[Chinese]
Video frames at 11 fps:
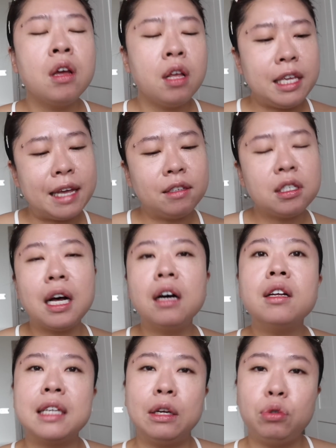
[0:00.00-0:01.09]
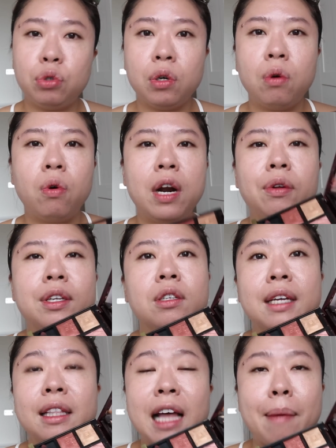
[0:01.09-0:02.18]
颜色好像很常缺货，然后那时候
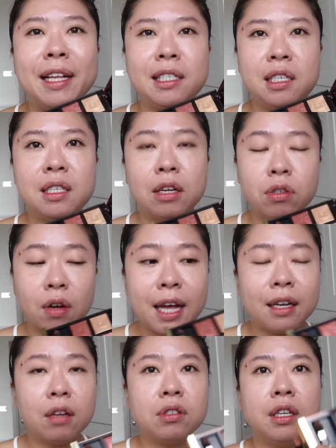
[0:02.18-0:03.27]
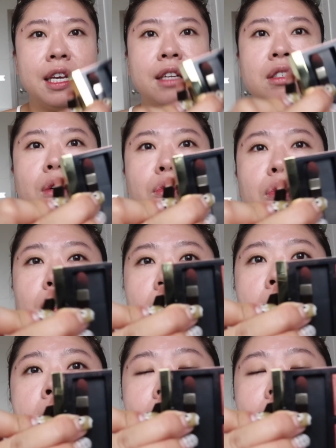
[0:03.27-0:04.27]
在大阪机场的时候看到这个颜色，我就觉得，